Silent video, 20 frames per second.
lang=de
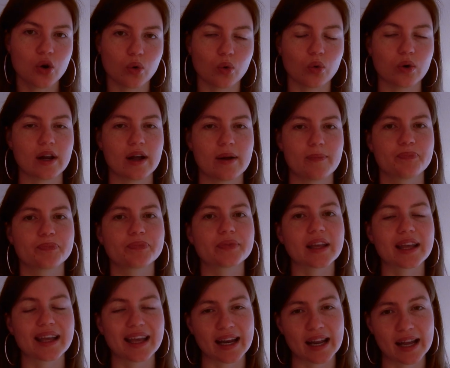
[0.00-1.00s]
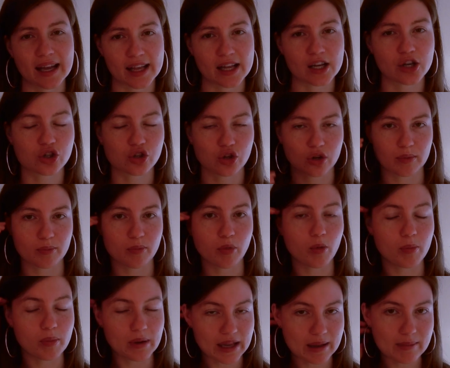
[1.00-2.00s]
oder generell schon
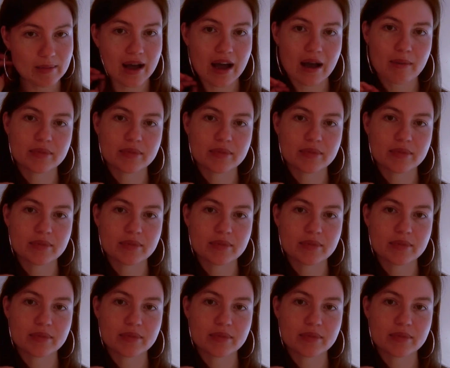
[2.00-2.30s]
Probleme